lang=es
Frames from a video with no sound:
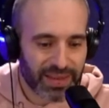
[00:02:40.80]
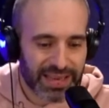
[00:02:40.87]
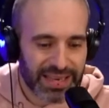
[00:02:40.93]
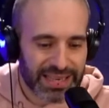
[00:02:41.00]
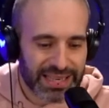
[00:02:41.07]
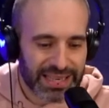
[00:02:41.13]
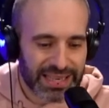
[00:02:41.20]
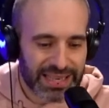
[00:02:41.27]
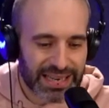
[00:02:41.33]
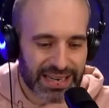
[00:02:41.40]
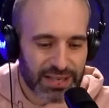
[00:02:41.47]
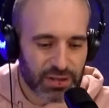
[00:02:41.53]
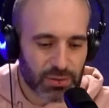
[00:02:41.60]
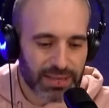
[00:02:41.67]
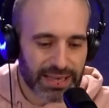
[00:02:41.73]
Claro.
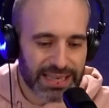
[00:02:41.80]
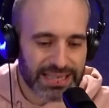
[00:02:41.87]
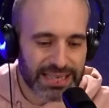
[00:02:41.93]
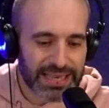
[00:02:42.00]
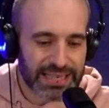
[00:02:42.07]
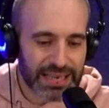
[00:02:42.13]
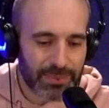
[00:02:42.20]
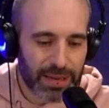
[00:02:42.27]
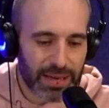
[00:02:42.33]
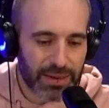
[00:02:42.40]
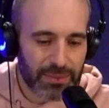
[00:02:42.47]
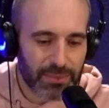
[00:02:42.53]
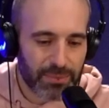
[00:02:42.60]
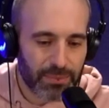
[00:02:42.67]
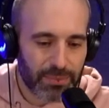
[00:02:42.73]
Resulta que se les llama
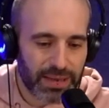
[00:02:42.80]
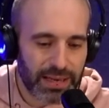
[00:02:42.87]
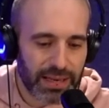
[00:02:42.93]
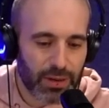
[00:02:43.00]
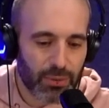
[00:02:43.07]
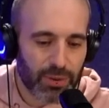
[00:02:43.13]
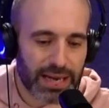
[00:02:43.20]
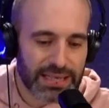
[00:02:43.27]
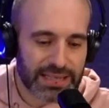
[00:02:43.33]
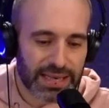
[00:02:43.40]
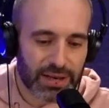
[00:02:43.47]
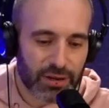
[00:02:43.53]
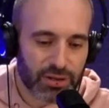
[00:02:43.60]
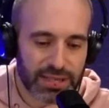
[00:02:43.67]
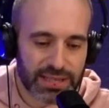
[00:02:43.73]
vinirugasa.
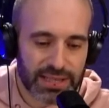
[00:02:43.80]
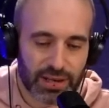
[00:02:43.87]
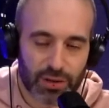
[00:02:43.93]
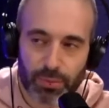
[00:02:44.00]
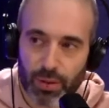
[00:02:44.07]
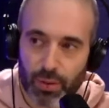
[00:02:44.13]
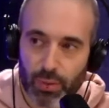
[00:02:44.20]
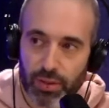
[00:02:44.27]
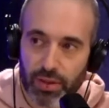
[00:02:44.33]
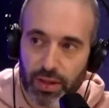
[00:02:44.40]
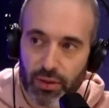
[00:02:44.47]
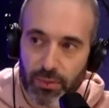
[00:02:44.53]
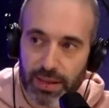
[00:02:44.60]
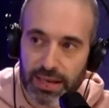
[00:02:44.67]
No sé si lo he pronunciado bien.